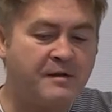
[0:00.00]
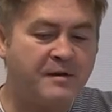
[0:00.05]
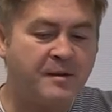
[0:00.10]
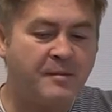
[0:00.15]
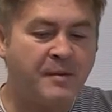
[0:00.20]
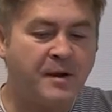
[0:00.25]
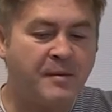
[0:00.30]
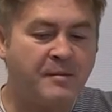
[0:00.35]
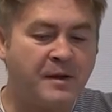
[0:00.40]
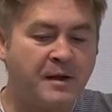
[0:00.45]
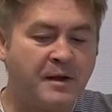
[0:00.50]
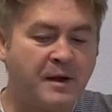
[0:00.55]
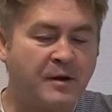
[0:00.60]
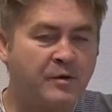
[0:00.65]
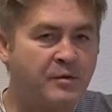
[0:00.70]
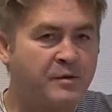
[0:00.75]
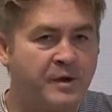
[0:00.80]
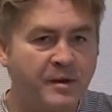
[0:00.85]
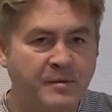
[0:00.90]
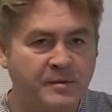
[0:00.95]
ça permet de
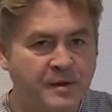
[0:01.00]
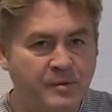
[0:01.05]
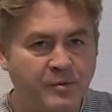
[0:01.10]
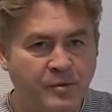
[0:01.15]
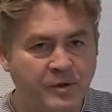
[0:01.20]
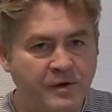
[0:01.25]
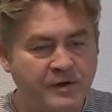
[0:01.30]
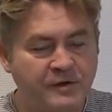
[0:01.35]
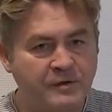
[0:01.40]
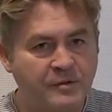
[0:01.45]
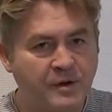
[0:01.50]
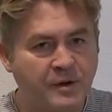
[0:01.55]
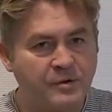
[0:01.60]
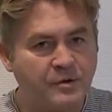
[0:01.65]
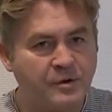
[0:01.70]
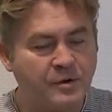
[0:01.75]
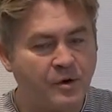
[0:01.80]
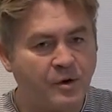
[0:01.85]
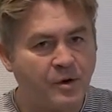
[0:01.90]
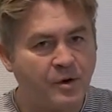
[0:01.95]
raconter un petit peu l'histoire
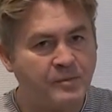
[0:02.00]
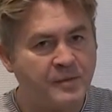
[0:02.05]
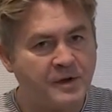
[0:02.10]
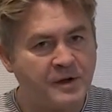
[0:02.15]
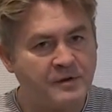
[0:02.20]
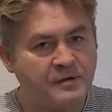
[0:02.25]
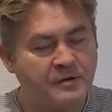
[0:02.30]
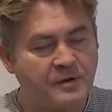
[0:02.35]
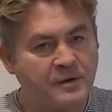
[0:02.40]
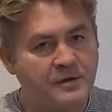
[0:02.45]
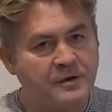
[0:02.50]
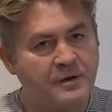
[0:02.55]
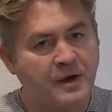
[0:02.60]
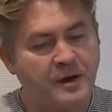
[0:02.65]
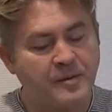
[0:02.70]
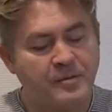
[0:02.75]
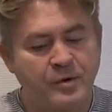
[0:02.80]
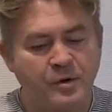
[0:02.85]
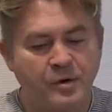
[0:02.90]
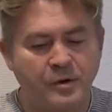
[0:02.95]
de l'Europe et l'histoire des
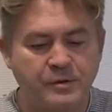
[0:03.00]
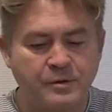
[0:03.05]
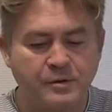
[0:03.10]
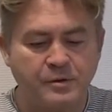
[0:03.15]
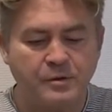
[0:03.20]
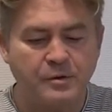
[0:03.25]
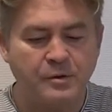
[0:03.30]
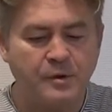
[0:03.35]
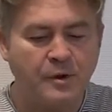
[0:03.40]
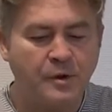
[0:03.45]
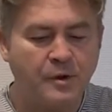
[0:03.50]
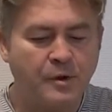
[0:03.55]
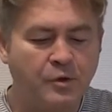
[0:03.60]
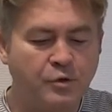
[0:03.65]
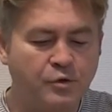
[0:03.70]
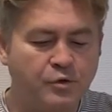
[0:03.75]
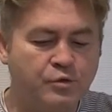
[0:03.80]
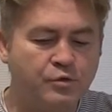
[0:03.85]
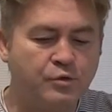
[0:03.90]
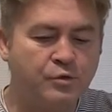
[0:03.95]
rapports entre
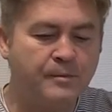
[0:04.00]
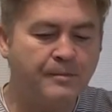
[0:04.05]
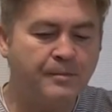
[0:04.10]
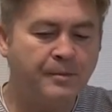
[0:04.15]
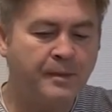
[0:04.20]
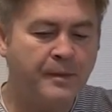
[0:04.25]
nous